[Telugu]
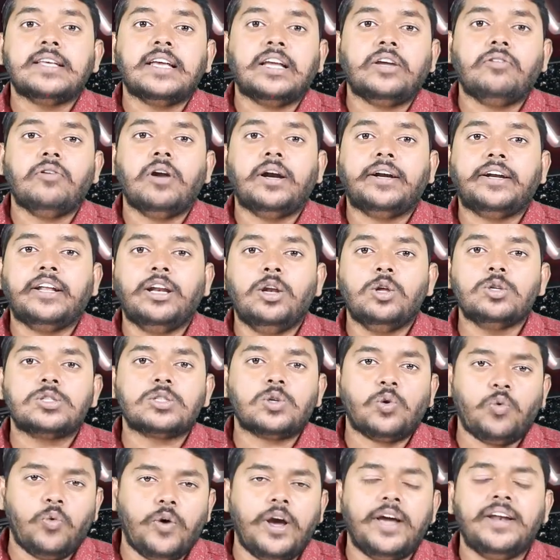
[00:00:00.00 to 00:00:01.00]
సీక్వెల్ టిల్లు
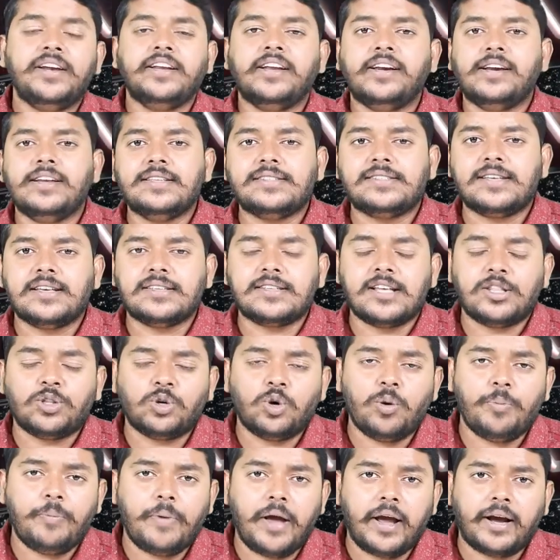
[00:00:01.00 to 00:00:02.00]
ని రిలీజ్
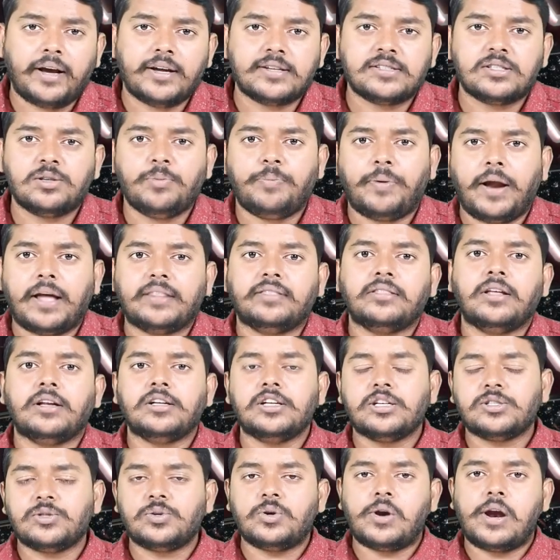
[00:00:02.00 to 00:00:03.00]
చేసేందుకు మేకర్స్
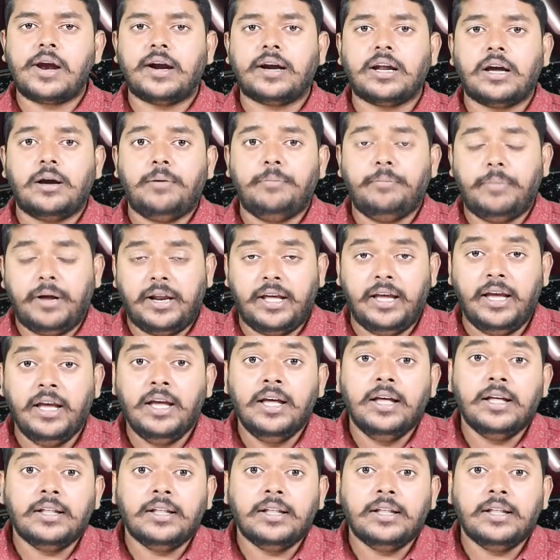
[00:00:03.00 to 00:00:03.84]
ప్రయత్నాలు చేస్తున్నారట మరి